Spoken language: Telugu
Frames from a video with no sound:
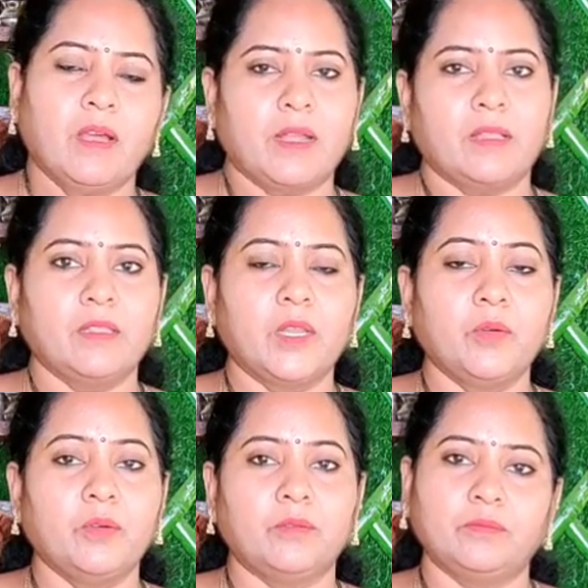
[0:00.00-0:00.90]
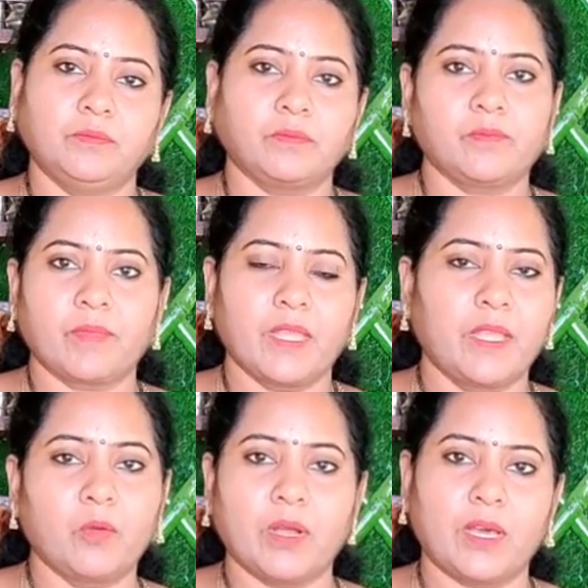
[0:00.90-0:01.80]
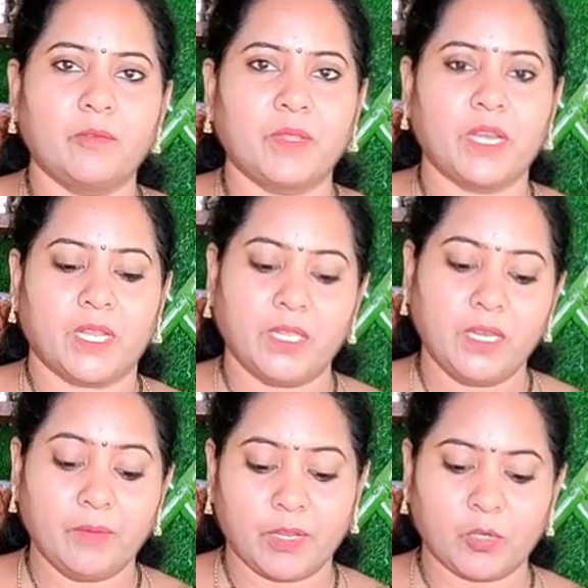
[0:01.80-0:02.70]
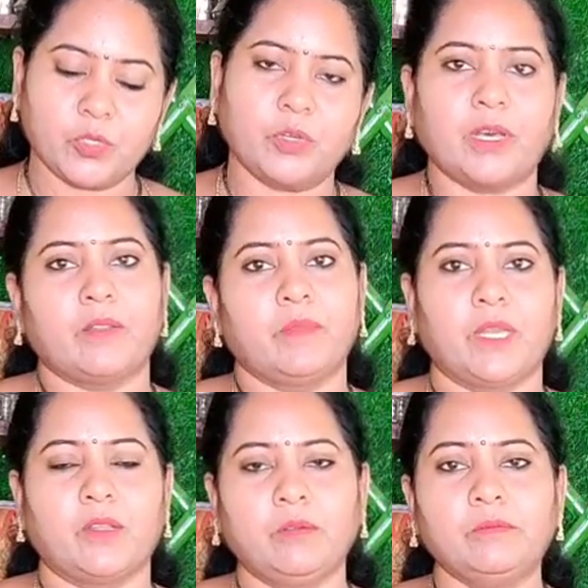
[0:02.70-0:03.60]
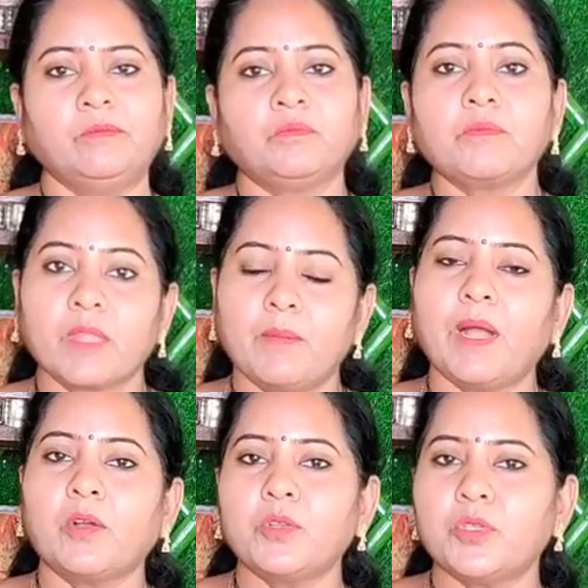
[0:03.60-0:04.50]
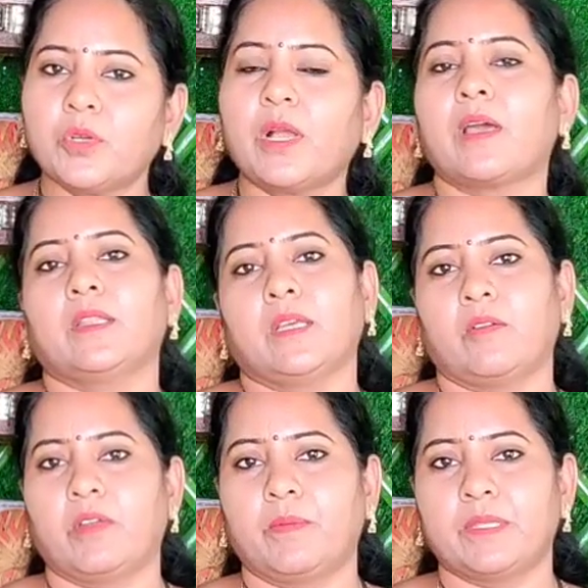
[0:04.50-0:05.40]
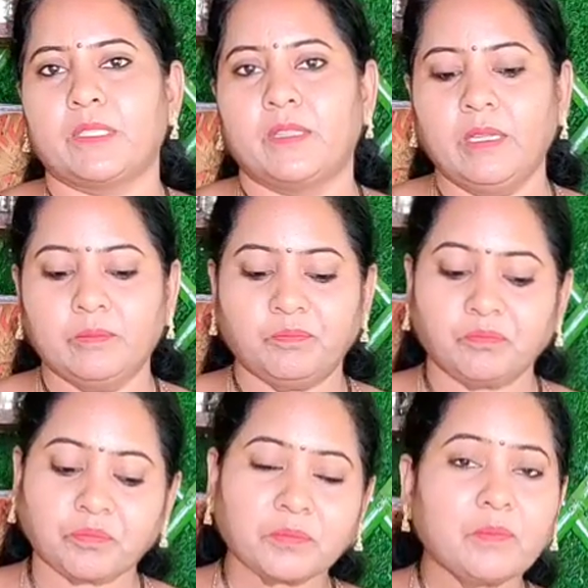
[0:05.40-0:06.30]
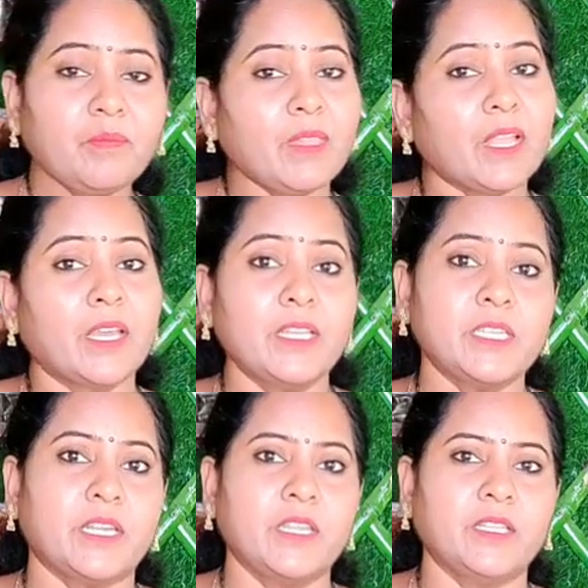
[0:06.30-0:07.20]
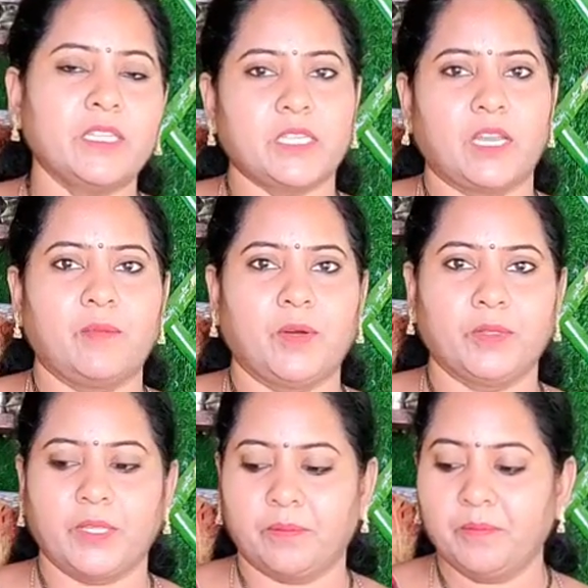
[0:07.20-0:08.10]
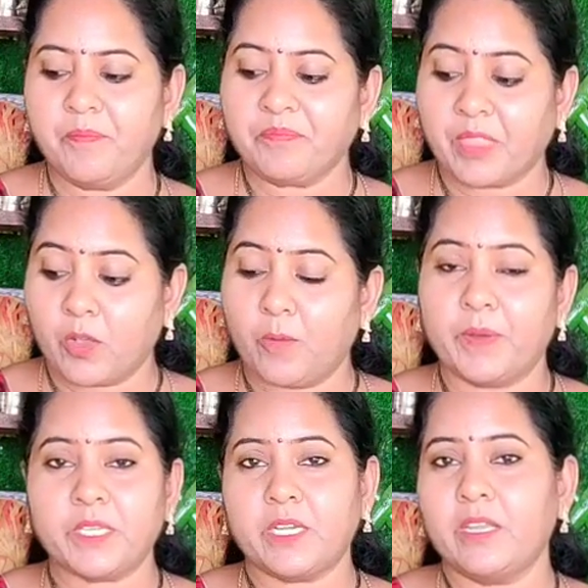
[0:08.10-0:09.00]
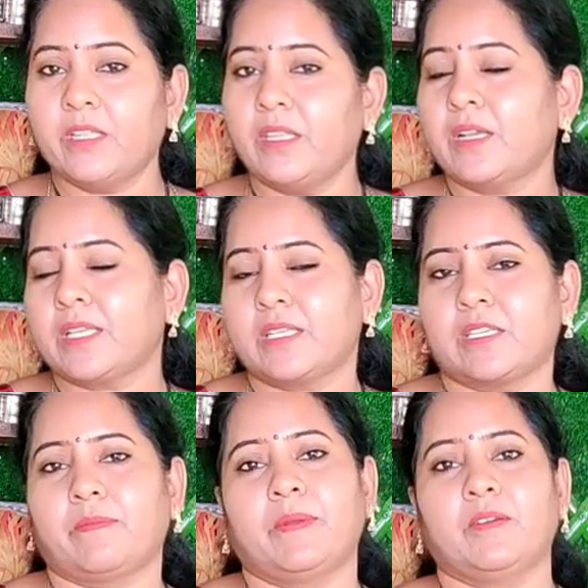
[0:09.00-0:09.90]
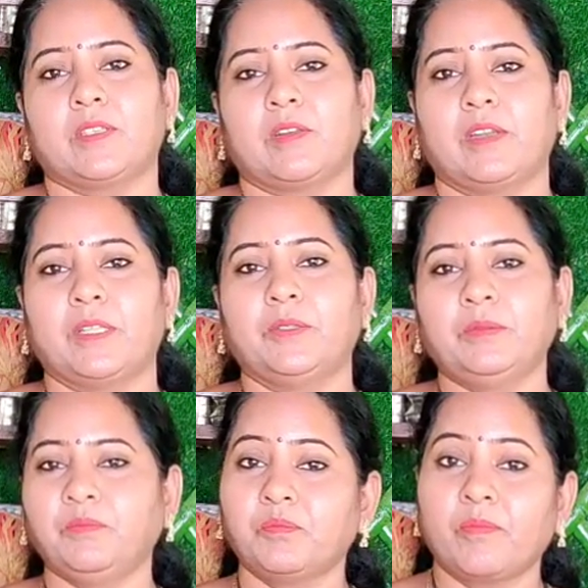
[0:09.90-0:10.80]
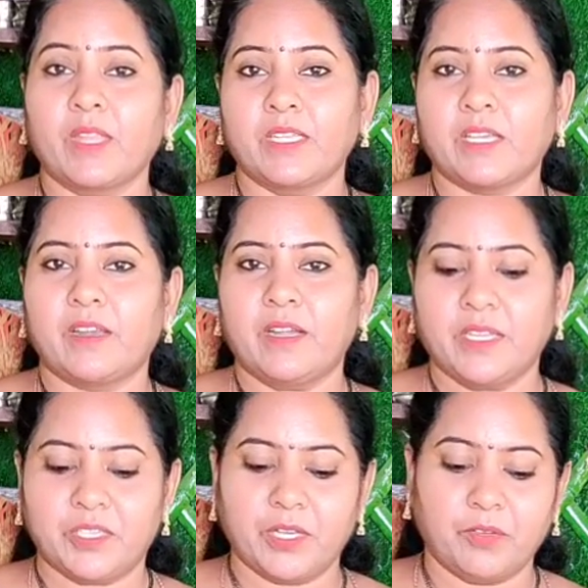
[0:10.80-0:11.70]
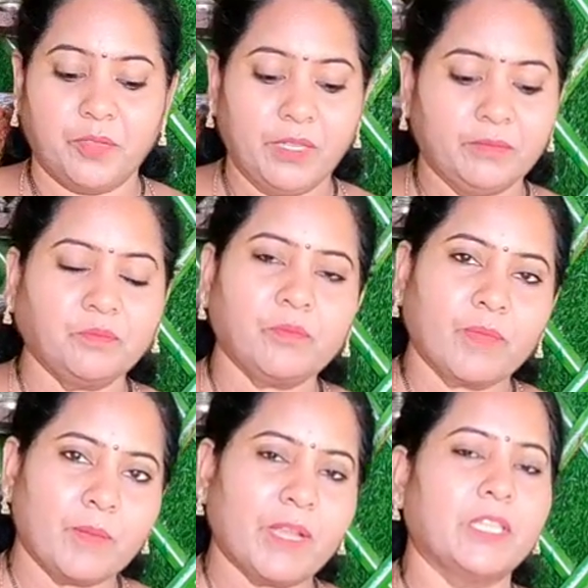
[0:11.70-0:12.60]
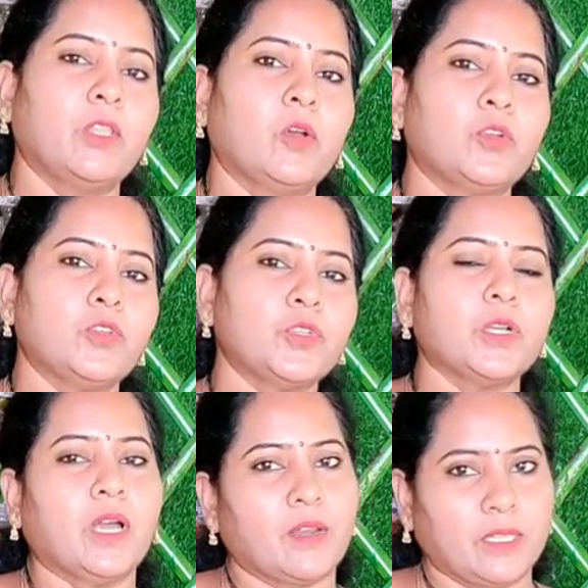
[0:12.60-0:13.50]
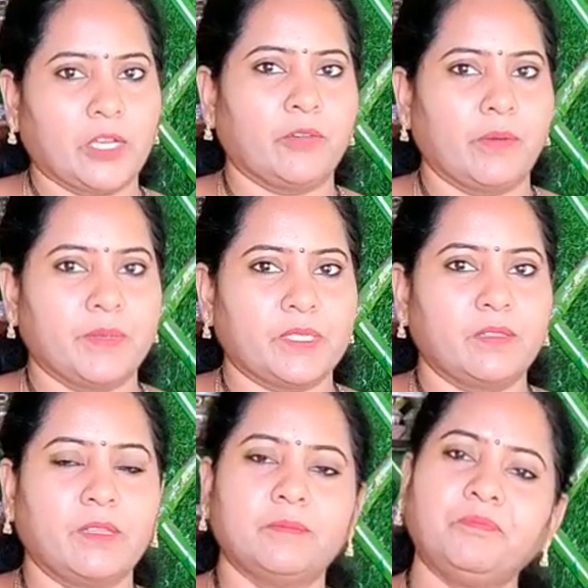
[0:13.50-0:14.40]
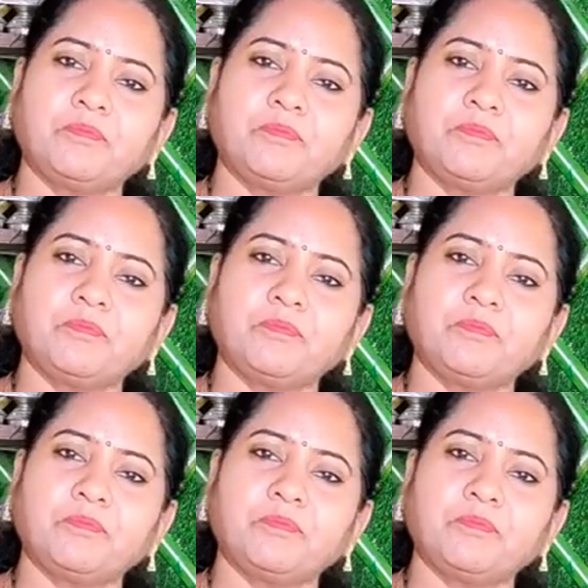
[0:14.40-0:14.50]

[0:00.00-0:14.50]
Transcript: అంటే అందరూ ఎక్కువ కారం తింటారు కదా మేము కొంచెం కారం తింటాం మాకు కొంచెం కారం తక్కువ అనిపిస్తుంది కానీ చట్నీ అయితే చాలా బాగుంది కొబ్బరి చట్నీ అయితే ఇంక అసలు చెప్పనవసరం లేదు చాలా టేస్టీగా ఉంది మాకు ఇందులో కొంచెం కారం తక్కువ అనిపిస్తుంది